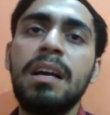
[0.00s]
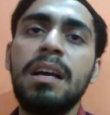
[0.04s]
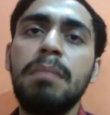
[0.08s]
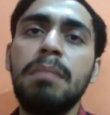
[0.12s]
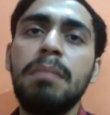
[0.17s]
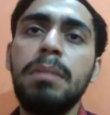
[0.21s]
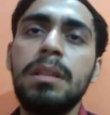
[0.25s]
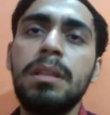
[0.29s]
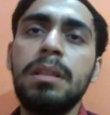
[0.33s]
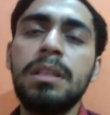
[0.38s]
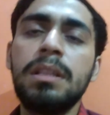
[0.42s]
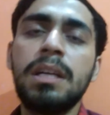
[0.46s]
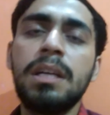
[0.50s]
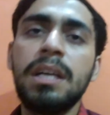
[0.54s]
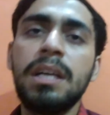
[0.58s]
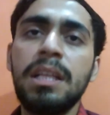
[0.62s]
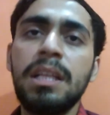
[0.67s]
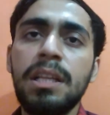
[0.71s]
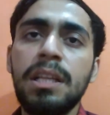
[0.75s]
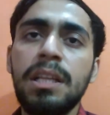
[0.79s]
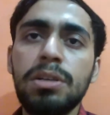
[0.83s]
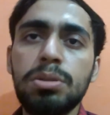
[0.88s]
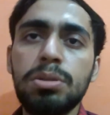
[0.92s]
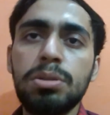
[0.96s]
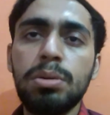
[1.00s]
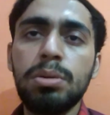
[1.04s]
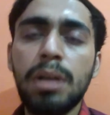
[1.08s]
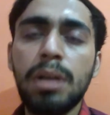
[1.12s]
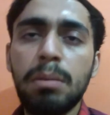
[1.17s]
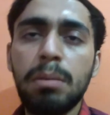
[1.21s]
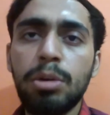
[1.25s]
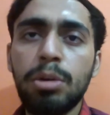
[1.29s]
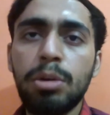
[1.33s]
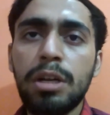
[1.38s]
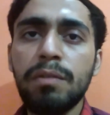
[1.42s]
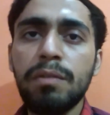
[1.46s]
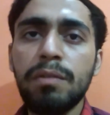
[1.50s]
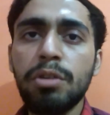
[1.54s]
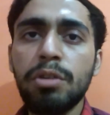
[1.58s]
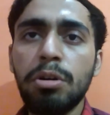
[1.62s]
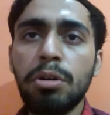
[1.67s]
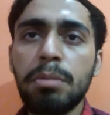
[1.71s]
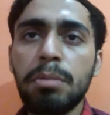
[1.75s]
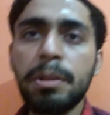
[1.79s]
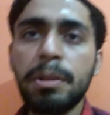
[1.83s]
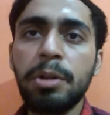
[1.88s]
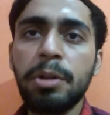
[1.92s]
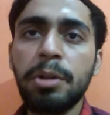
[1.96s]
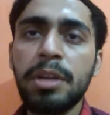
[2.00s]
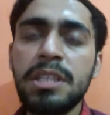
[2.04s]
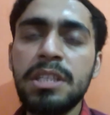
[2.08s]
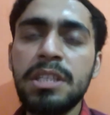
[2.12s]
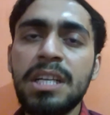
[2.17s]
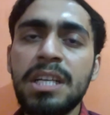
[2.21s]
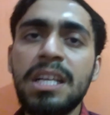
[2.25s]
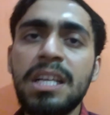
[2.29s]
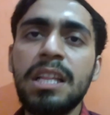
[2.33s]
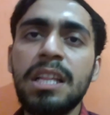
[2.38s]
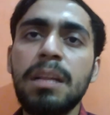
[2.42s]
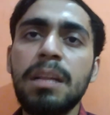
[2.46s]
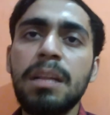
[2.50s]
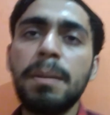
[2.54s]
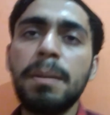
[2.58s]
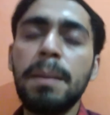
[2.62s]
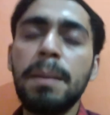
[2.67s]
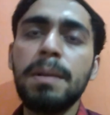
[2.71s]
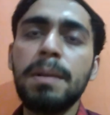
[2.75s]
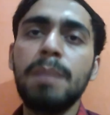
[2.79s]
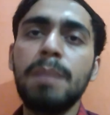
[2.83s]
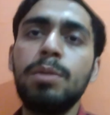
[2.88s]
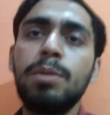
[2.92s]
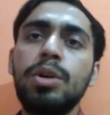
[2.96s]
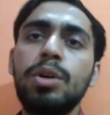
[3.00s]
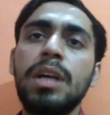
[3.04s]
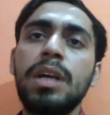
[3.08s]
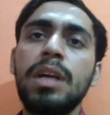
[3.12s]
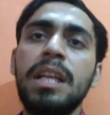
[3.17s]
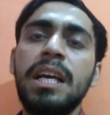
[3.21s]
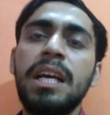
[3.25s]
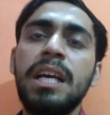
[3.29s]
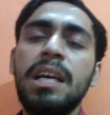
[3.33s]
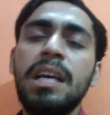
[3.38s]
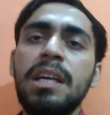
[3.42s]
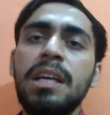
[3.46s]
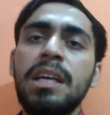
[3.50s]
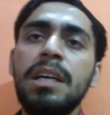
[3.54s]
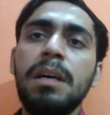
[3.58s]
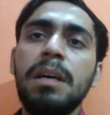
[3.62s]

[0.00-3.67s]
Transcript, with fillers: आगे भी इसी तरह की देश दुनिया बॉलीवुड और मनोरंजन की तमाम खबरों के लिए